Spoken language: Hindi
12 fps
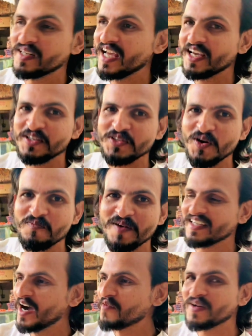मिठाई की शॉप
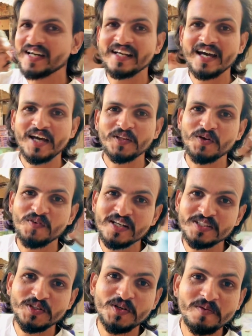काम कर रहा है तो
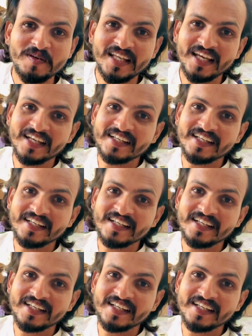वाजिद को नहीं बताएंगे